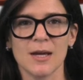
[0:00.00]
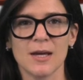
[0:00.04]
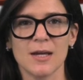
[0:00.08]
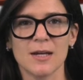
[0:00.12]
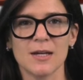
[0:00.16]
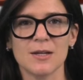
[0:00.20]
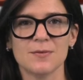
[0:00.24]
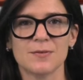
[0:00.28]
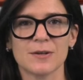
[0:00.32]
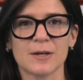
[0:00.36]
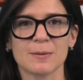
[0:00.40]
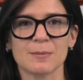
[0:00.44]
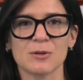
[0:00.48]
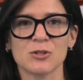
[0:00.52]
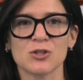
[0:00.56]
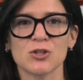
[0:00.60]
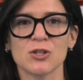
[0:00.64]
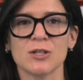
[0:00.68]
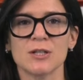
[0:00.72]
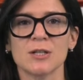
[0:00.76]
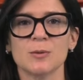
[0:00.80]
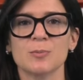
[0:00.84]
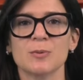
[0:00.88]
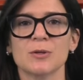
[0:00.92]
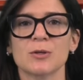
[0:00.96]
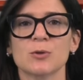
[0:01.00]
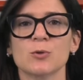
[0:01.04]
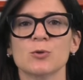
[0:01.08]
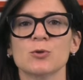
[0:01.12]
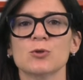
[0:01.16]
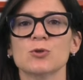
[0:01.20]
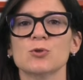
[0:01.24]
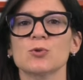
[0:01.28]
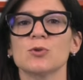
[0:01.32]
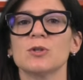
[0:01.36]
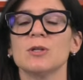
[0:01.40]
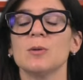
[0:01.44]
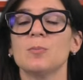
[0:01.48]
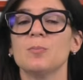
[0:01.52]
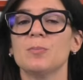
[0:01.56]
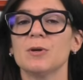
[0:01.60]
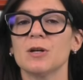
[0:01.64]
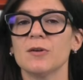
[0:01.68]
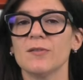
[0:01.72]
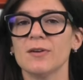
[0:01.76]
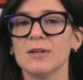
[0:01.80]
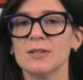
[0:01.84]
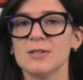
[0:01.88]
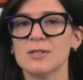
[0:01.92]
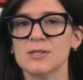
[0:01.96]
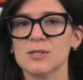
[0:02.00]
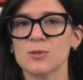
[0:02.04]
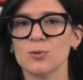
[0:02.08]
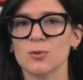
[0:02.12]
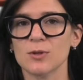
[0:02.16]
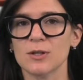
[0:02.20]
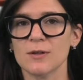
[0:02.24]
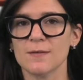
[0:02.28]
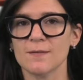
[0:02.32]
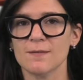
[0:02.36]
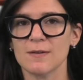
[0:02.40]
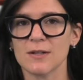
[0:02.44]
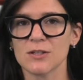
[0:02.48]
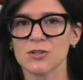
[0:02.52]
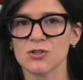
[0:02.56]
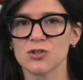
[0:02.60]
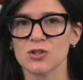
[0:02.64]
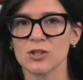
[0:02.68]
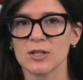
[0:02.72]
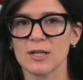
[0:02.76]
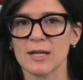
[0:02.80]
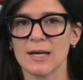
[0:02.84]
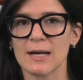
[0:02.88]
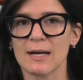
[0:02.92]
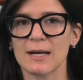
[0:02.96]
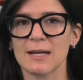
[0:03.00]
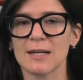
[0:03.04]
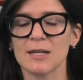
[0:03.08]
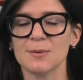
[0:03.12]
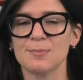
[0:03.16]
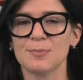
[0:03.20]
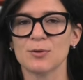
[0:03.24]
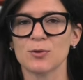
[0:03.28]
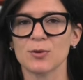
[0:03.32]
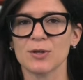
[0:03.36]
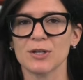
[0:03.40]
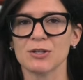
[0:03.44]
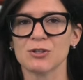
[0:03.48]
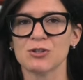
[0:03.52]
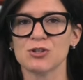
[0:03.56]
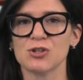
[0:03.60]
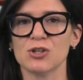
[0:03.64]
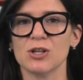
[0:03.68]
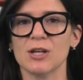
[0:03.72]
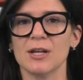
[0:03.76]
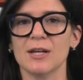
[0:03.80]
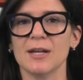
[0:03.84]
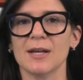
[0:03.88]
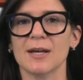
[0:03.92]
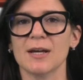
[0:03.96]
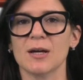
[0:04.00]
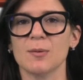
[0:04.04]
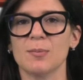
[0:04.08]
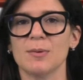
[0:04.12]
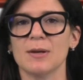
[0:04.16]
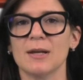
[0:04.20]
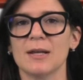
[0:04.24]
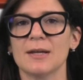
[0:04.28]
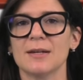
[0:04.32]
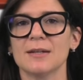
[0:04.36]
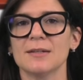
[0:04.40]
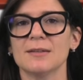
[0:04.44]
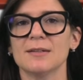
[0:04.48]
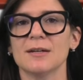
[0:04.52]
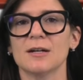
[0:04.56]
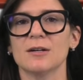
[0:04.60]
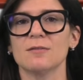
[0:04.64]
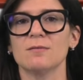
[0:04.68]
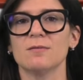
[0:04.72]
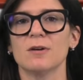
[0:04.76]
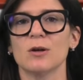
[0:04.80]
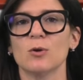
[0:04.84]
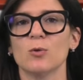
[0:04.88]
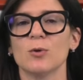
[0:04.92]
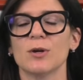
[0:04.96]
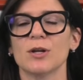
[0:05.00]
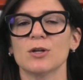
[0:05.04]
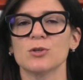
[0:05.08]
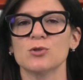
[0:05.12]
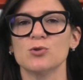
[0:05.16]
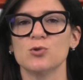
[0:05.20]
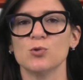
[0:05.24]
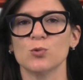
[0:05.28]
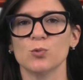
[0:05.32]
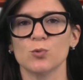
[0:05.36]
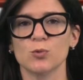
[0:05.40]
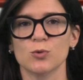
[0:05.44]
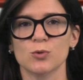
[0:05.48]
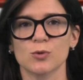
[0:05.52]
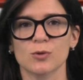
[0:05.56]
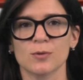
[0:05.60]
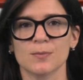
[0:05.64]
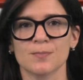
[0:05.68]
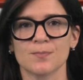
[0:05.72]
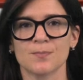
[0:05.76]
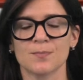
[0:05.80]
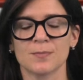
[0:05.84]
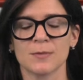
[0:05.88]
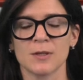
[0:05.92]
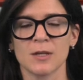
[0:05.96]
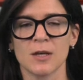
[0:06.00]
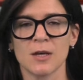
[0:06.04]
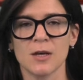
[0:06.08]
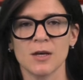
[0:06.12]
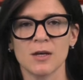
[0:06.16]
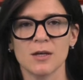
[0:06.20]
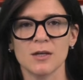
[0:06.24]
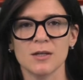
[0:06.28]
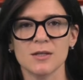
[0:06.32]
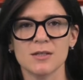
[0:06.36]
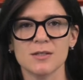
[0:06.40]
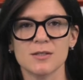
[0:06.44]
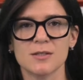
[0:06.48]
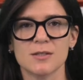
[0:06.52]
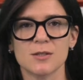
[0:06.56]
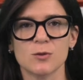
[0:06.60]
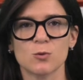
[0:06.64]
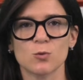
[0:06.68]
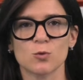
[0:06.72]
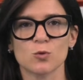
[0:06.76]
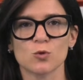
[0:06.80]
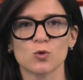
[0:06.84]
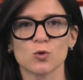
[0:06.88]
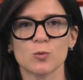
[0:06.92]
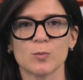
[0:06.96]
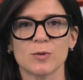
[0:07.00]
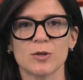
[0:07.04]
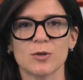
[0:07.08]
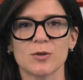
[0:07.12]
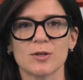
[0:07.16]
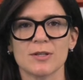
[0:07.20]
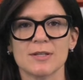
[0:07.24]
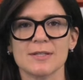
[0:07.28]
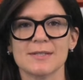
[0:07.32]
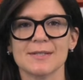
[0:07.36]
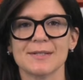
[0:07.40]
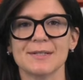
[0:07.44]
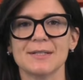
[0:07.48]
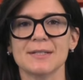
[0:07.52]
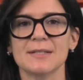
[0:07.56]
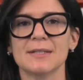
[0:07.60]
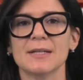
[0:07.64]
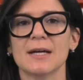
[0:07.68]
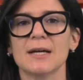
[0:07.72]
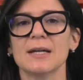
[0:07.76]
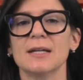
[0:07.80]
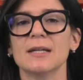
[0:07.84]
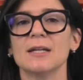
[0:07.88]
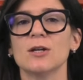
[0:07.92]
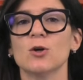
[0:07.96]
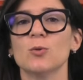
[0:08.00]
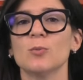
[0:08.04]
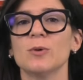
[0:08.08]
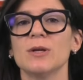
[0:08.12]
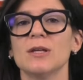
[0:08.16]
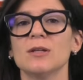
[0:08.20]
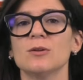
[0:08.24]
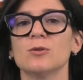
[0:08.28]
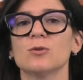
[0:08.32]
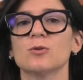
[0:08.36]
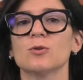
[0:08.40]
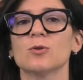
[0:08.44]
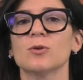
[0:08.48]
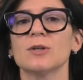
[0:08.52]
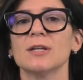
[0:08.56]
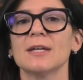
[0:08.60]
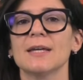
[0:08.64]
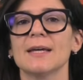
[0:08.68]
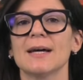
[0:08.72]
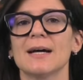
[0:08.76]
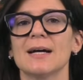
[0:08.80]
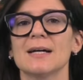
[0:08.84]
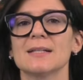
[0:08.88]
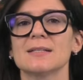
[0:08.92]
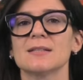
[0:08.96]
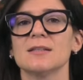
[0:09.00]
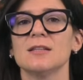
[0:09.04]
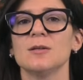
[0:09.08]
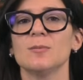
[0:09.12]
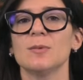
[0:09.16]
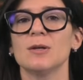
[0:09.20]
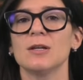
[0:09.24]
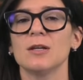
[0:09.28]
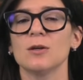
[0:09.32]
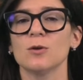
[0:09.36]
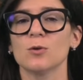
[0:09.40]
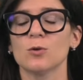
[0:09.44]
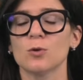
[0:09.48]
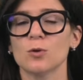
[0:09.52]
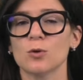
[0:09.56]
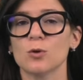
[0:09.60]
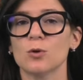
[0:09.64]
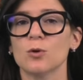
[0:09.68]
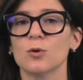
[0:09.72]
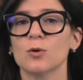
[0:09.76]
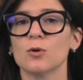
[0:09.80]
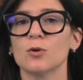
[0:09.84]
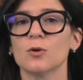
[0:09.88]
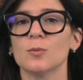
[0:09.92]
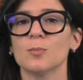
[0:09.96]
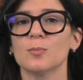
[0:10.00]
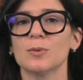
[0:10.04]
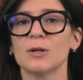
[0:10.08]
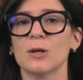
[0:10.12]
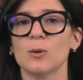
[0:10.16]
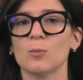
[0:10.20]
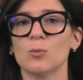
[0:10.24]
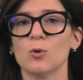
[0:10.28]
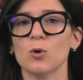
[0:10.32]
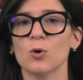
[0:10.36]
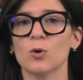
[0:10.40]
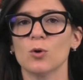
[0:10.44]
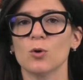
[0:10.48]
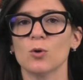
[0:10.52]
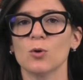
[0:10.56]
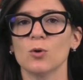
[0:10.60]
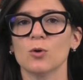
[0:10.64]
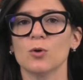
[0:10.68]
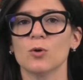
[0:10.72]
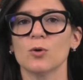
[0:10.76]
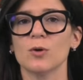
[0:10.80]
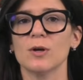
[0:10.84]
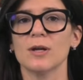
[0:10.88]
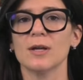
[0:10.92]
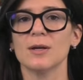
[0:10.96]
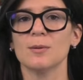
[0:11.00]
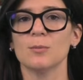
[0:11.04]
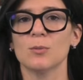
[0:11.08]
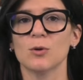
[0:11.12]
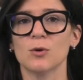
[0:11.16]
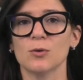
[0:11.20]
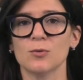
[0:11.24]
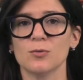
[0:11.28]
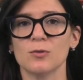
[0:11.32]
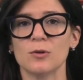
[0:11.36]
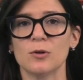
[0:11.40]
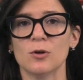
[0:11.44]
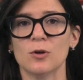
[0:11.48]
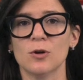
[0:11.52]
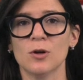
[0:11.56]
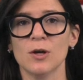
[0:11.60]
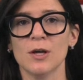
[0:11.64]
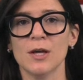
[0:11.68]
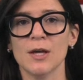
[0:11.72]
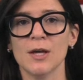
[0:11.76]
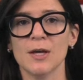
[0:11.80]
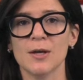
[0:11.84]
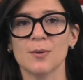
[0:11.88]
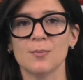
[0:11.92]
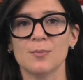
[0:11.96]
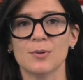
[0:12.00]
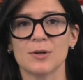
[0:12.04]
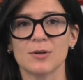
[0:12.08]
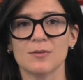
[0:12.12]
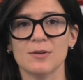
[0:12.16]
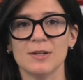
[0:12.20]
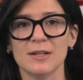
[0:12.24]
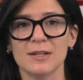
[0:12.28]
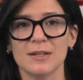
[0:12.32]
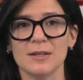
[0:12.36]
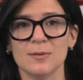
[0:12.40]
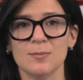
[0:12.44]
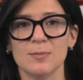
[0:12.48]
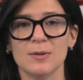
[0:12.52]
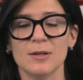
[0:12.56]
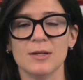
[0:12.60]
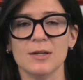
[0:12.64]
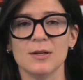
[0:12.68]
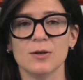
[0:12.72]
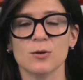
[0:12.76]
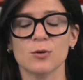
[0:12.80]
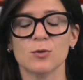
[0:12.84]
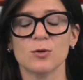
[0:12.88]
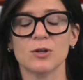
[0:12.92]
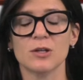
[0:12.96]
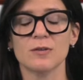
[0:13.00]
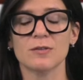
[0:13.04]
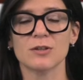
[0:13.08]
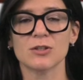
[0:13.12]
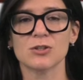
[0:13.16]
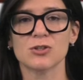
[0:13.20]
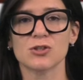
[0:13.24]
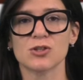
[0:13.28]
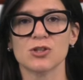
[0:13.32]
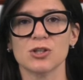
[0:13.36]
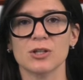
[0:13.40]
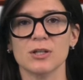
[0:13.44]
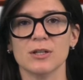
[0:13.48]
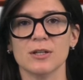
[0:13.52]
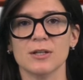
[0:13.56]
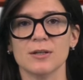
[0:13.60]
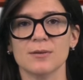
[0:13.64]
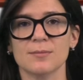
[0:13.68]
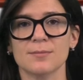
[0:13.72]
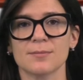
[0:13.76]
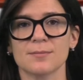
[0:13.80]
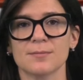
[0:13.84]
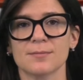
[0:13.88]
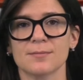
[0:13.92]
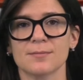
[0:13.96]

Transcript: Le farmacie nel percorso di prevenzione vaccinale, procaccini, capillarità, valore aggiunto. Istituto Superiore di Sanità in aumento i casi di meningococco, pneumococco e emofilo prevenibili con i vaccini.